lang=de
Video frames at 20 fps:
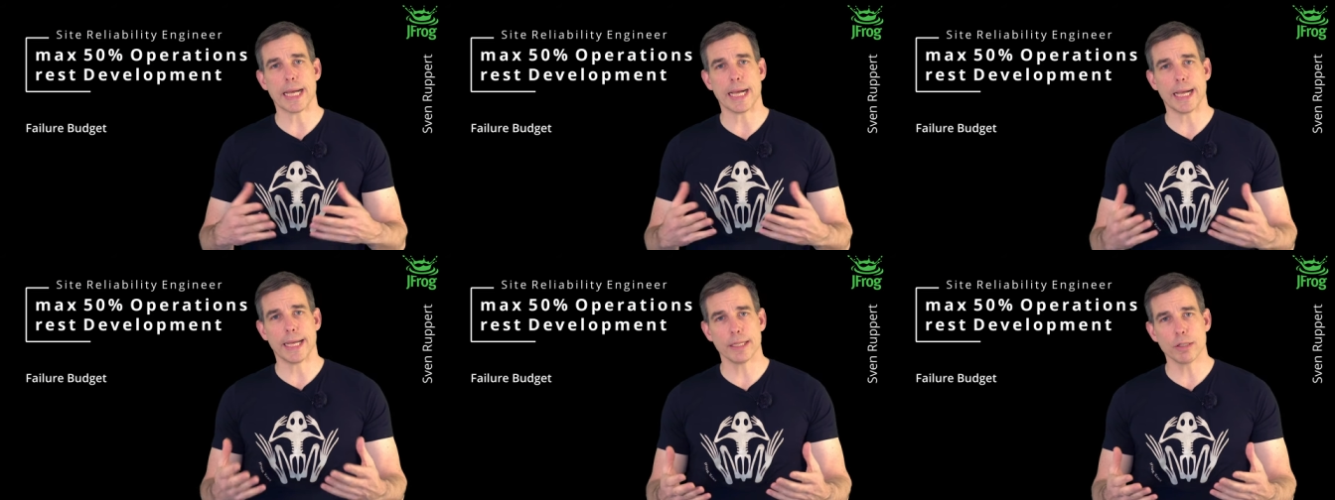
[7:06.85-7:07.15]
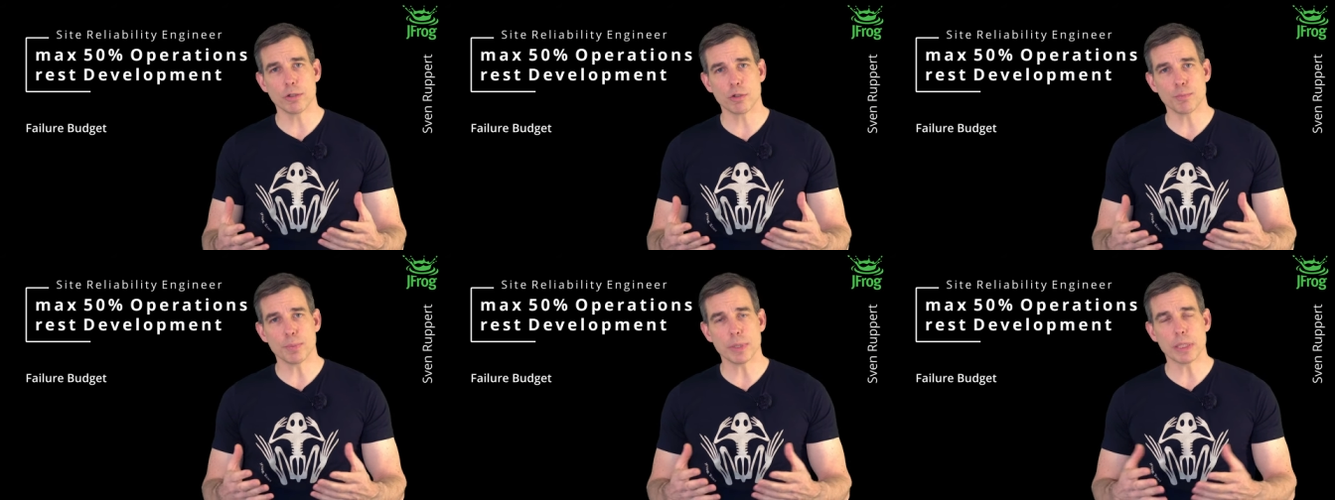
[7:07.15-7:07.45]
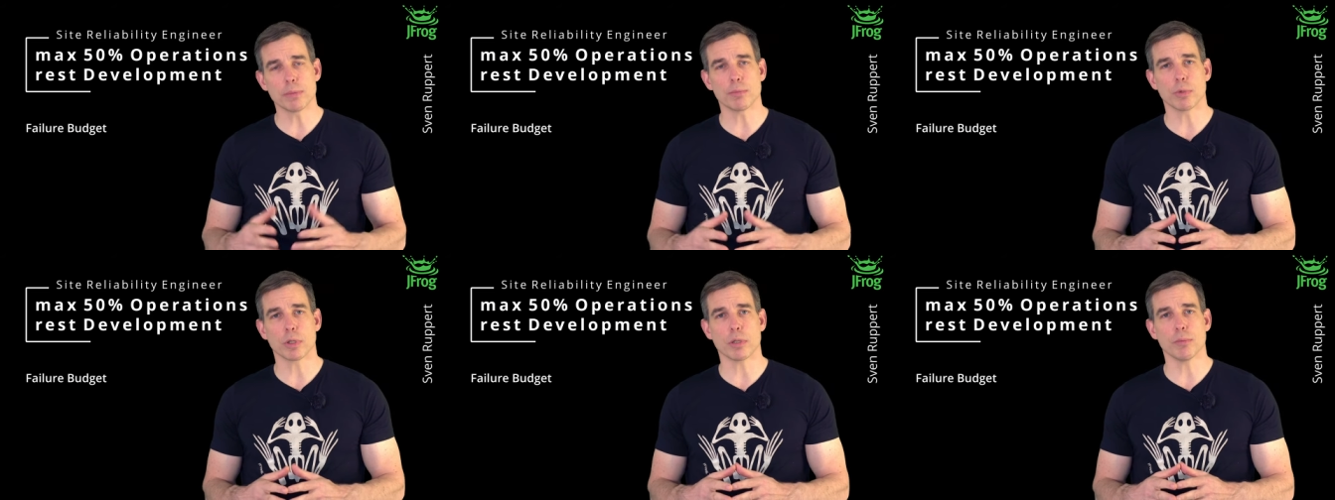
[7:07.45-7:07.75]

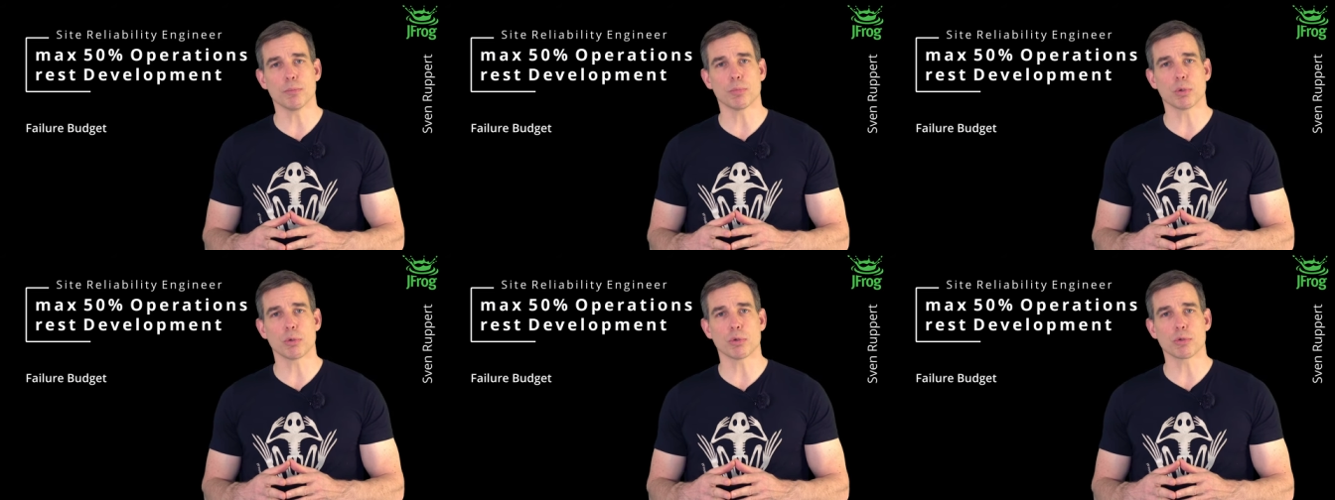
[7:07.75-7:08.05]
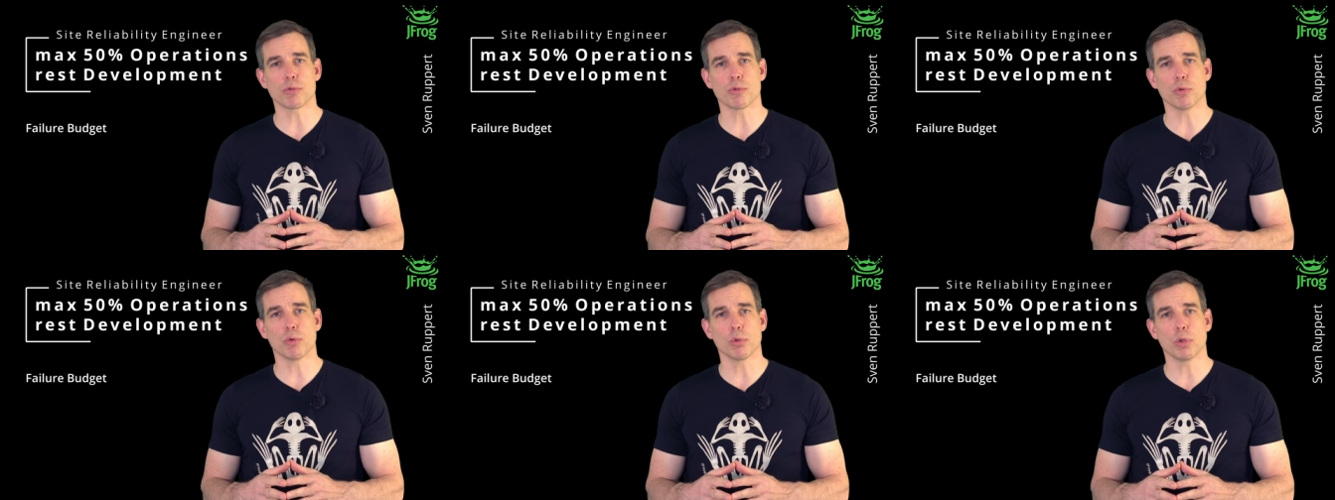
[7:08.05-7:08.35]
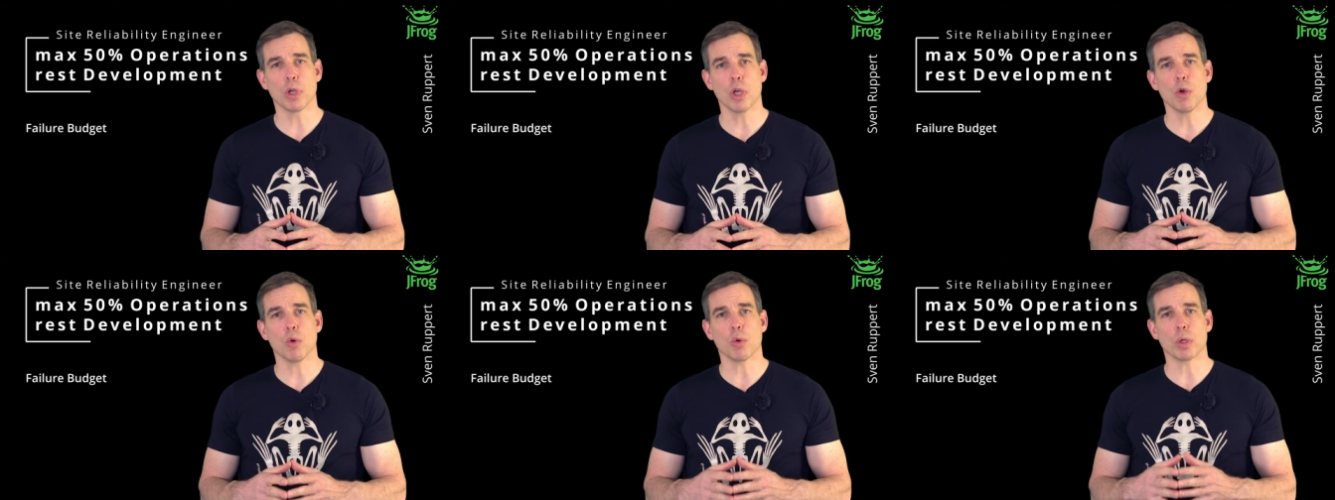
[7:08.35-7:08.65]
einspielen möchte in
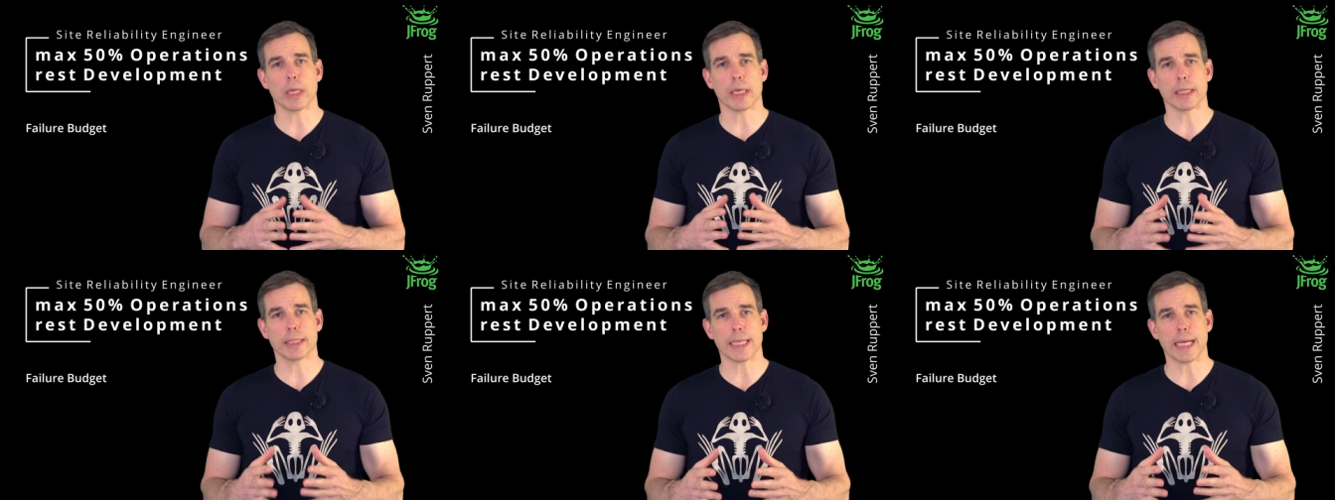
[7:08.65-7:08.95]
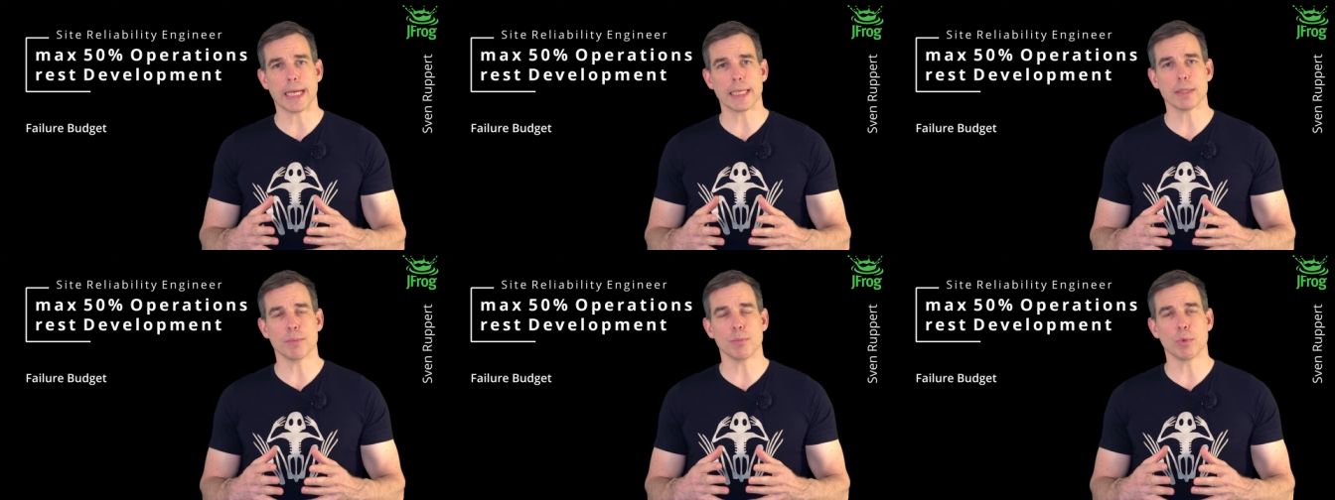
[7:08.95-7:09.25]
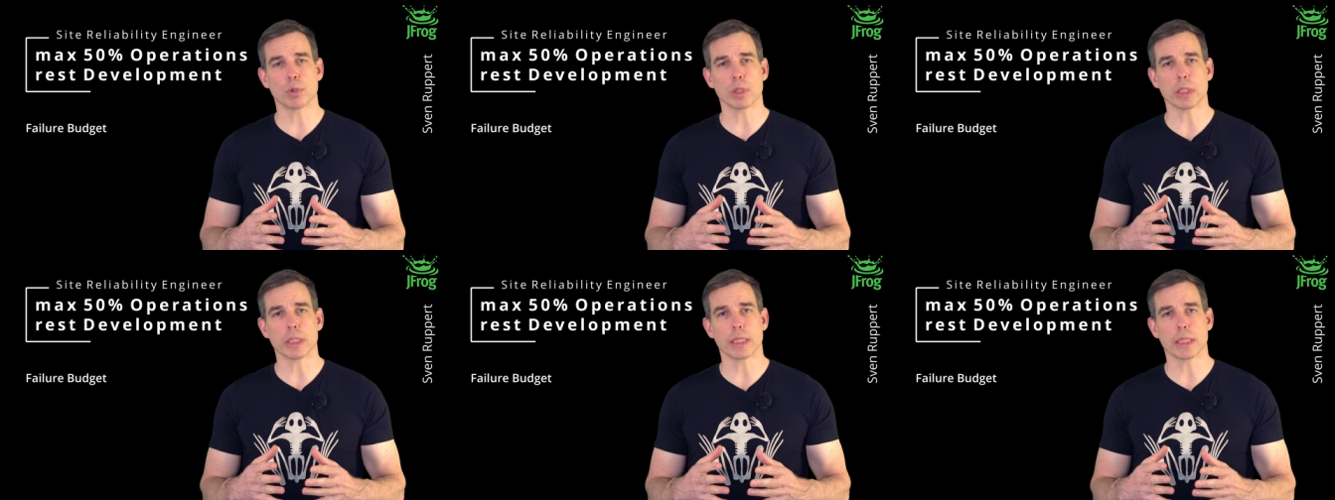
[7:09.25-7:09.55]
Produktion und hat da die
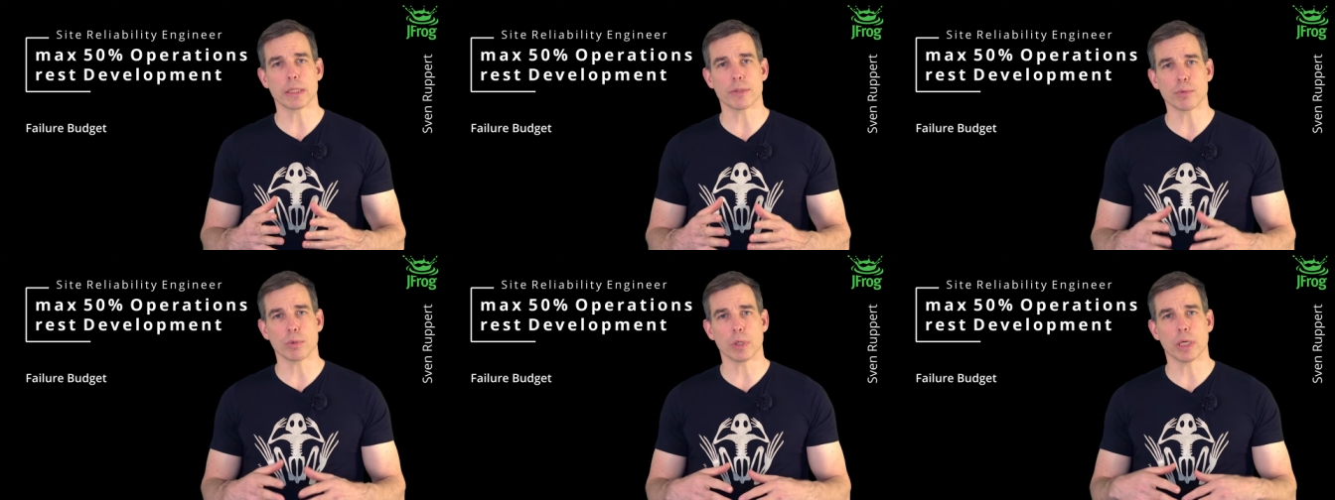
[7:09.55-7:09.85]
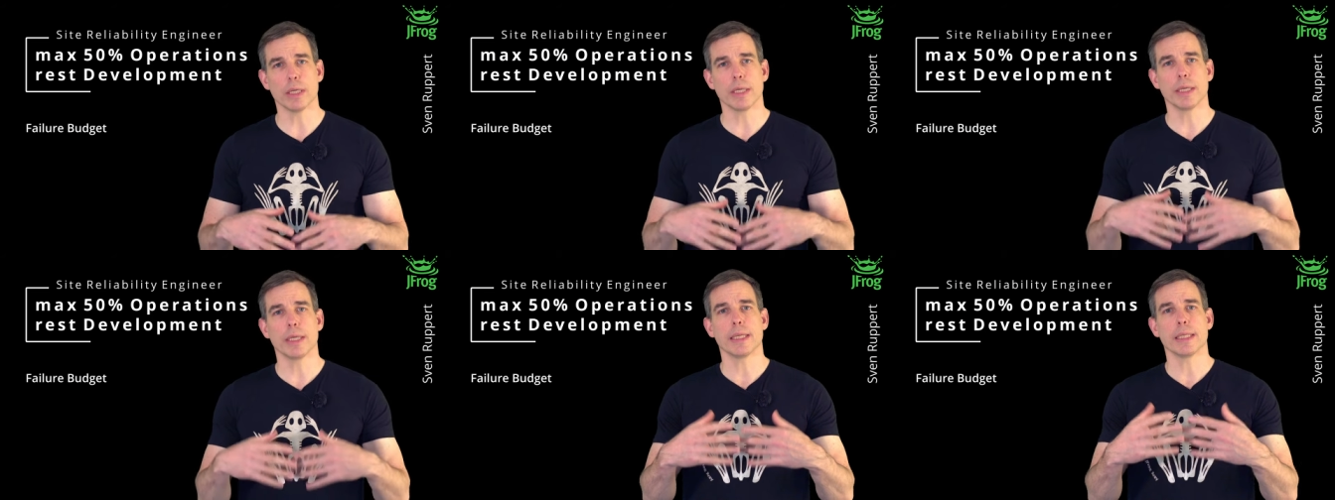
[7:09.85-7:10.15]
Möglichkeit sogar